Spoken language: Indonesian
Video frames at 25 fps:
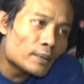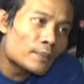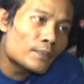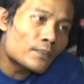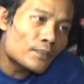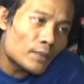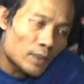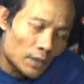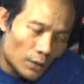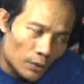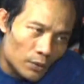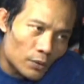
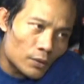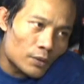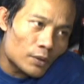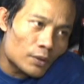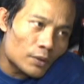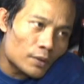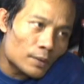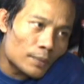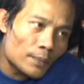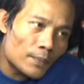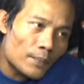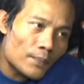Ikut turun. Ikut
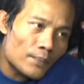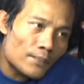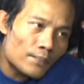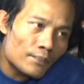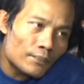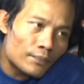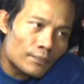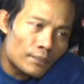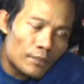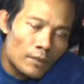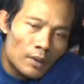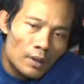turun.
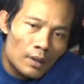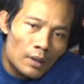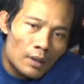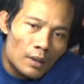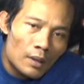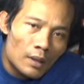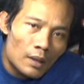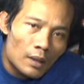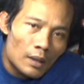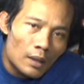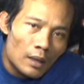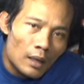harga
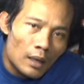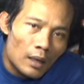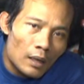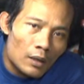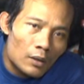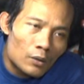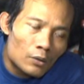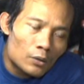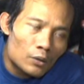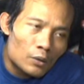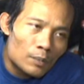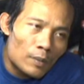bawang merah? Pak?
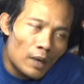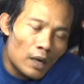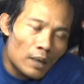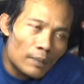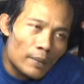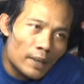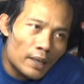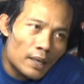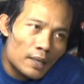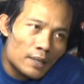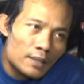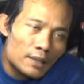Kalau untuk
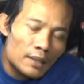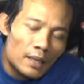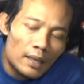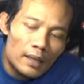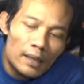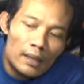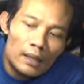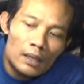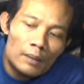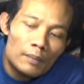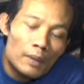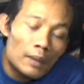bawang merah
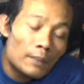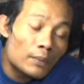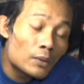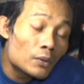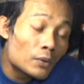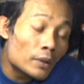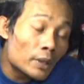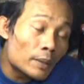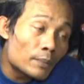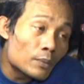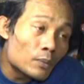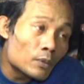sekarang
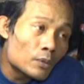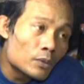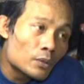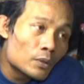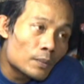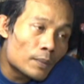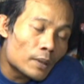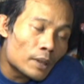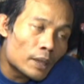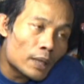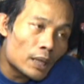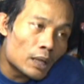
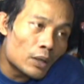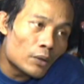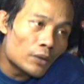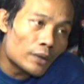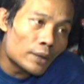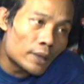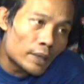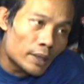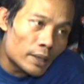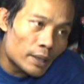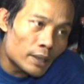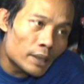50.000 per
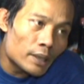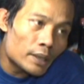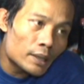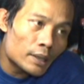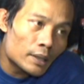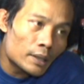kilonya.